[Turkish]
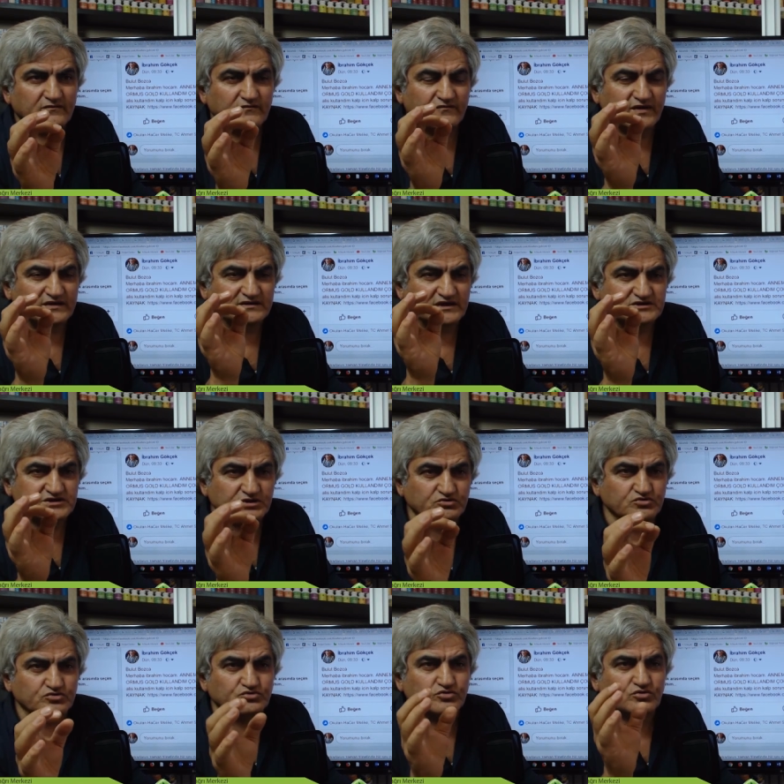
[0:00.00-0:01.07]
ve
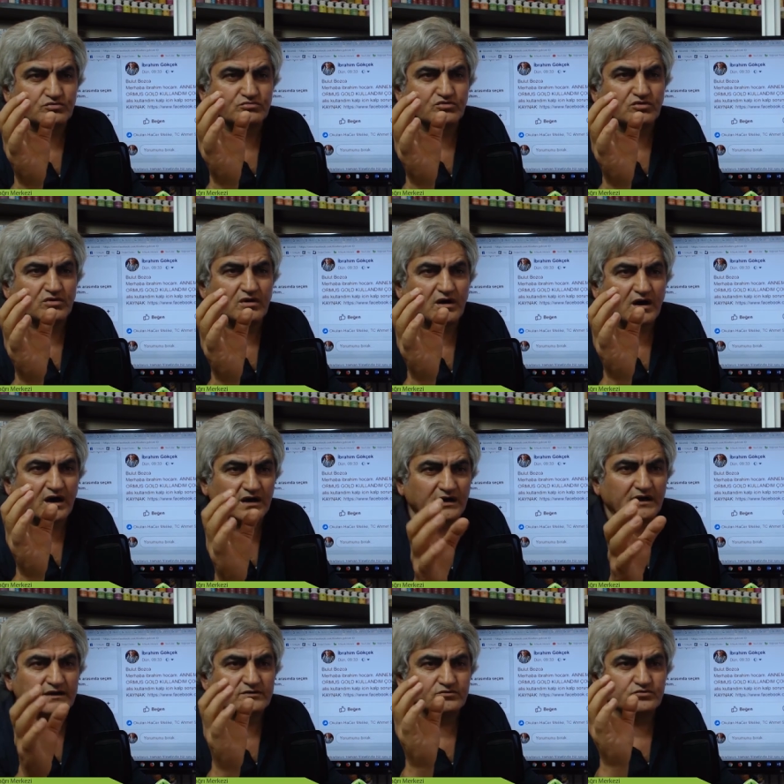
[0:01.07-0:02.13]
teşekkür yorumu
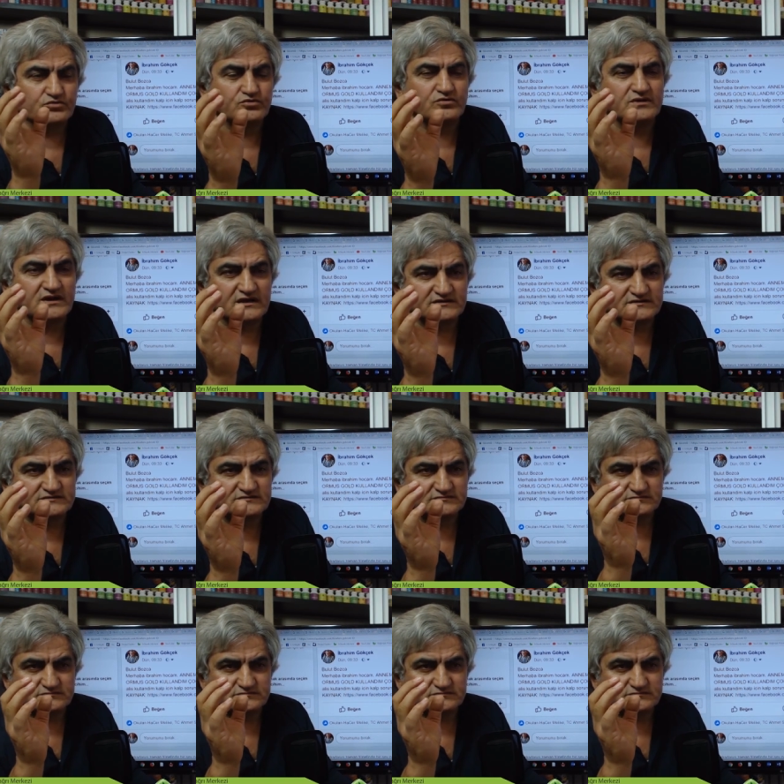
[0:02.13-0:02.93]
alan ürünlerdir.